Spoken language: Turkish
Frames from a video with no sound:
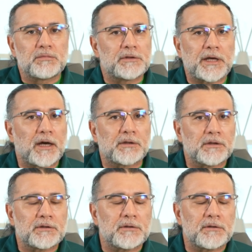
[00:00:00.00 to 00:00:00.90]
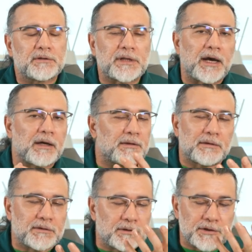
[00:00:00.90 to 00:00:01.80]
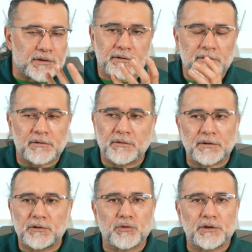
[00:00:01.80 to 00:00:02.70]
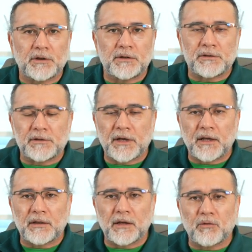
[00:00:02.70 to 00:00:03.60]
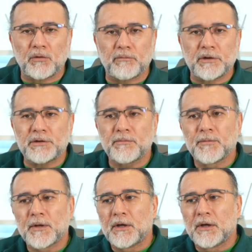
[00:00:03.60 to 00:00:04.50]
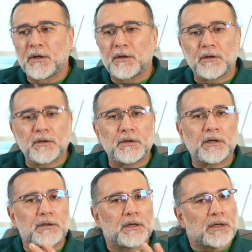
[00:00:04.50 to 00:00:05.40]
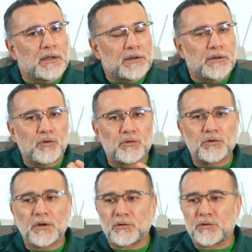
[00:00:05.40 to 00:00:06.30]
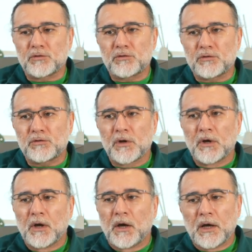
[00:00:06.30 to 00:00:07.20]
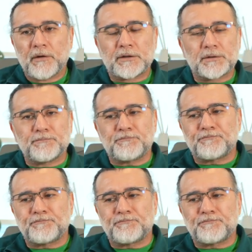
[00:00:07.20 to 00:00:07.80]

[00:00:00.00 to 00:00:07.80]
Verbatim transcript: seyahat seyahat için turistik ziyaretler olabilir. E, yeniden kendilerini kontrol alıyoruz. Evet,